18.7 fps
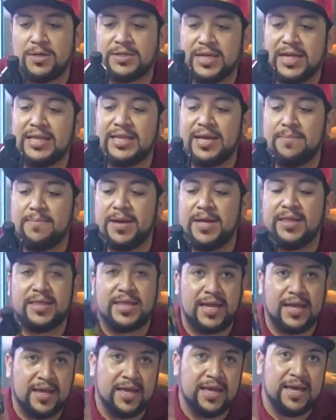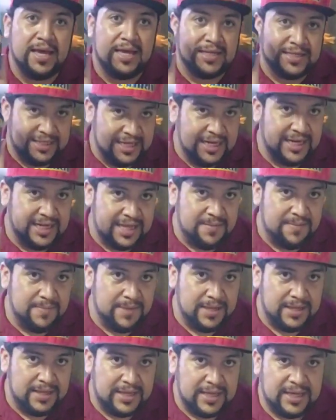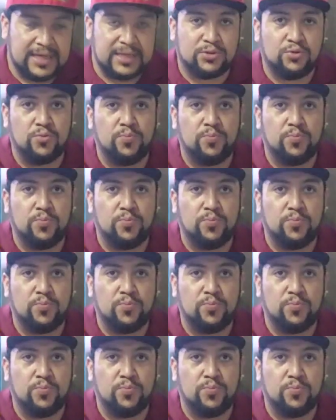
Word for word: Ciertamente, ciertamente que es